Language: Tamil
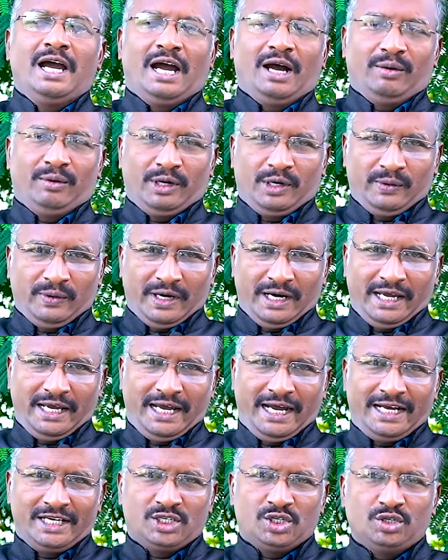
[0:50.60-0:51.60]
அவர் உங்களை
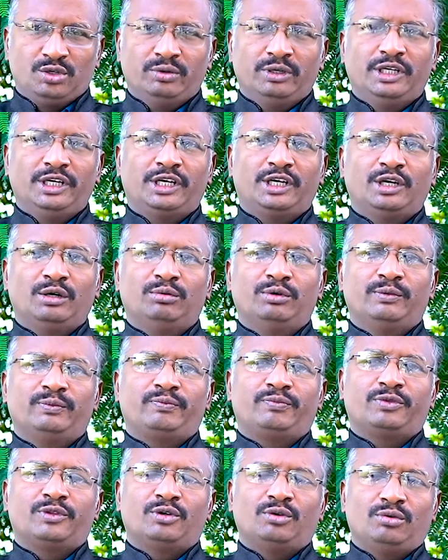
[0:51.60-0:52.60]
ஆசிர்வதிக்கவும்
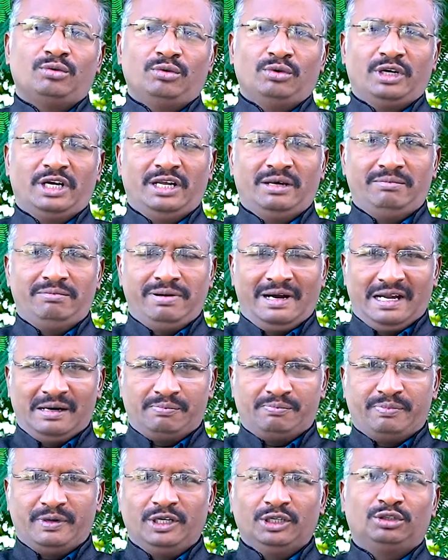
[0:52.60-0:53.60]
உங்களை
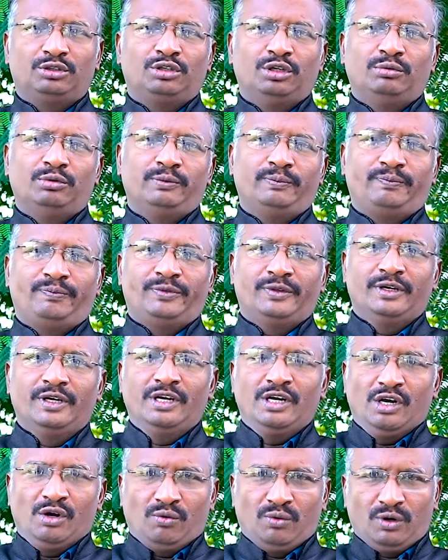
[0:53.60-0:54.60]
பலப்படுத்தவும்
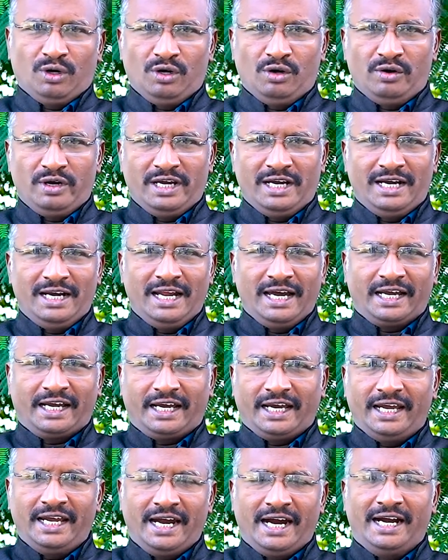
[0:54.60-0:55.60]
உங்களுடைய
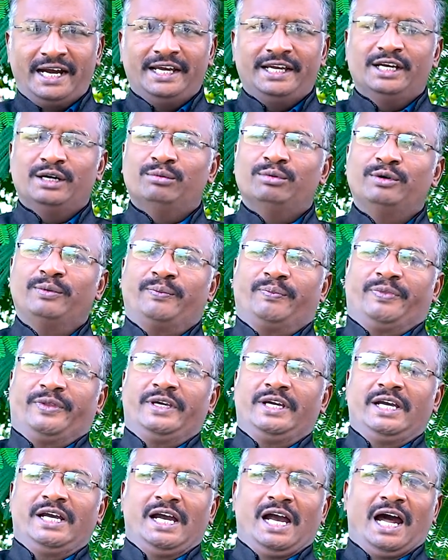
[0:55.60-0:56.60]
லக்கை அடையவும்
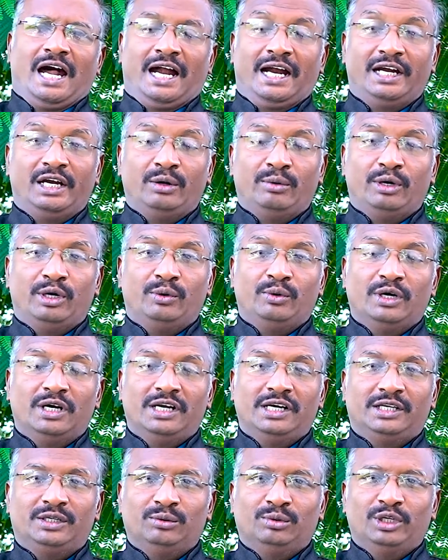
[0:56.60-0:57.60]
ஆண்டவர்
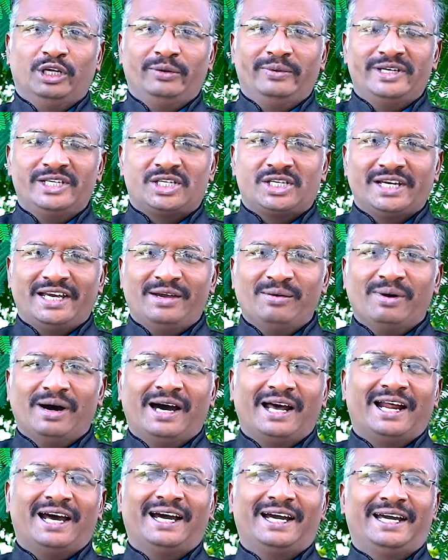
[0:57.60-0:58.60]
உங்களுக்கு உதவி
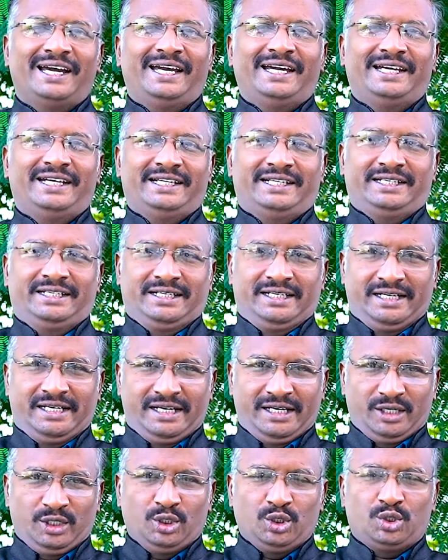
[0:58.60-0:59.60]
செய்வாராக
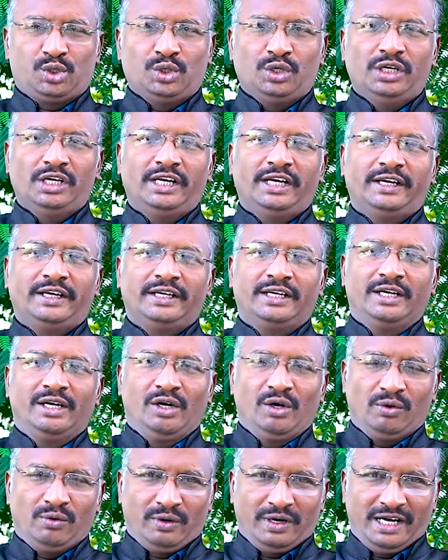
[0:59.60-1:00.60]
என்று சொல்லி
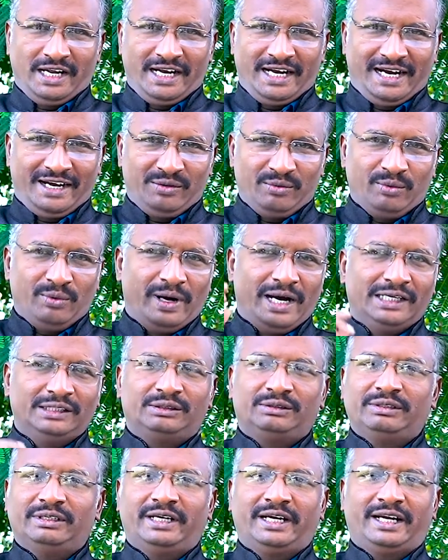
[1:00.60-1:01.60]
உங்களை நான்
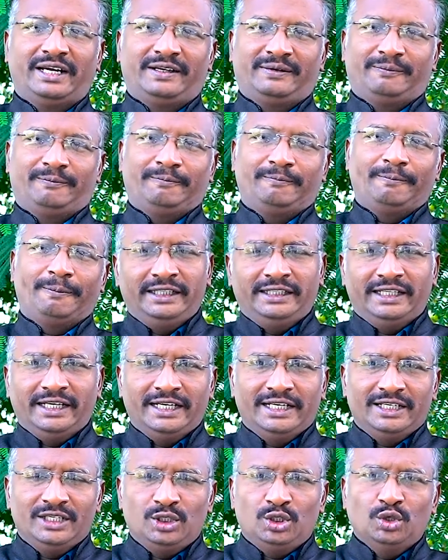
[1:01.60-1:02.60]
வாழ்த்துகிறேன் இந்த
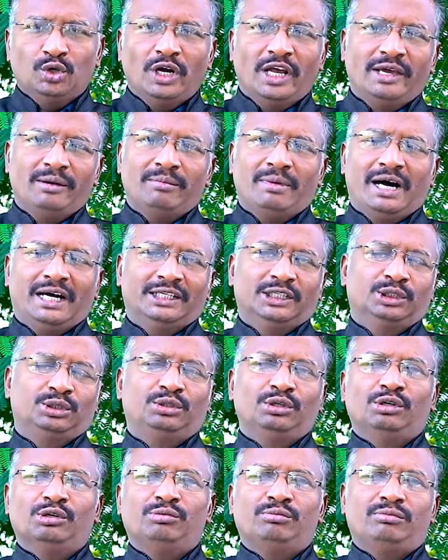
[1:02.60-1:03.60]
ஜூலை
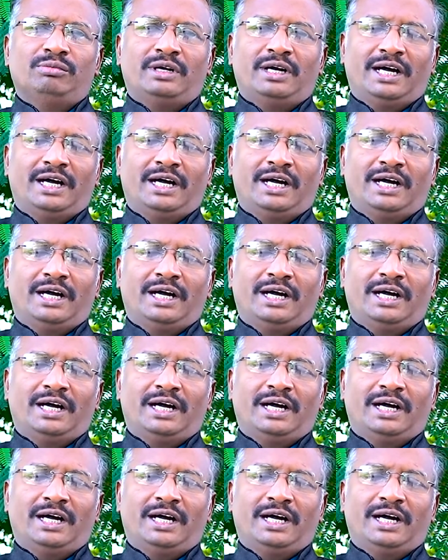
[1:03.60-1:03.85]
மாதத்திலும்